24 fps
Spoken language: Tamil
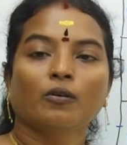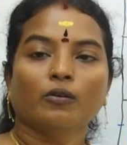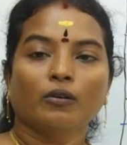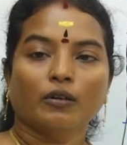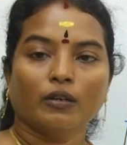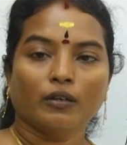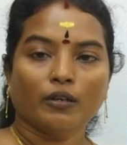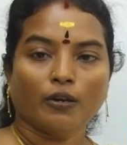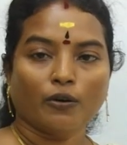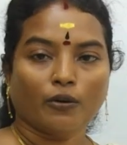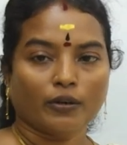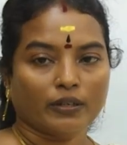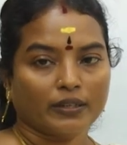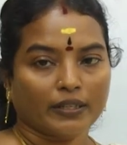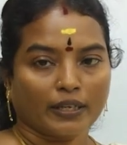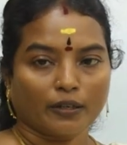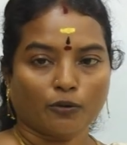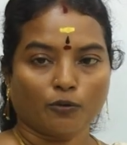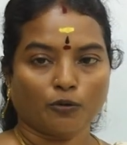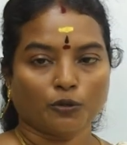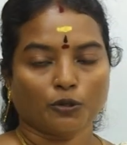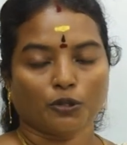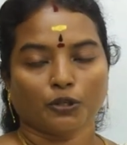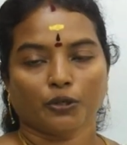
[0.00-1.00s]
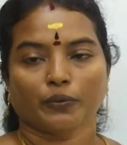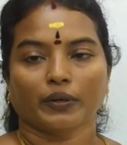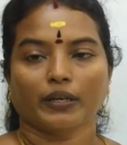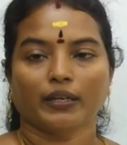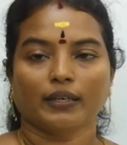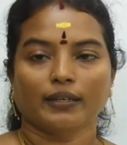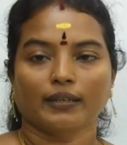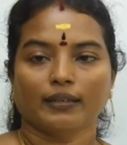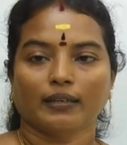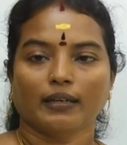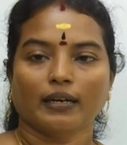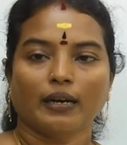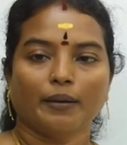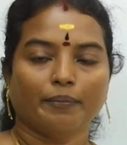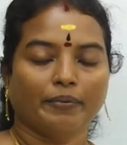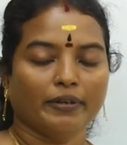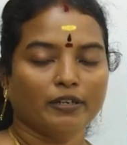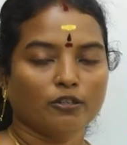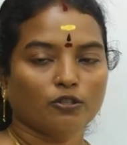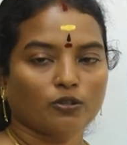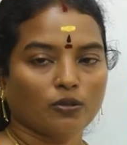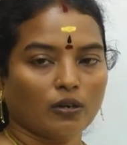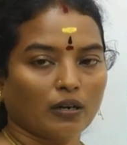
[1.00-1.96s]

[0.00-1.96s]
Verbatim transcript: ஒரு யோகத்தை கொடுத்துடுவார் அப்படின்னு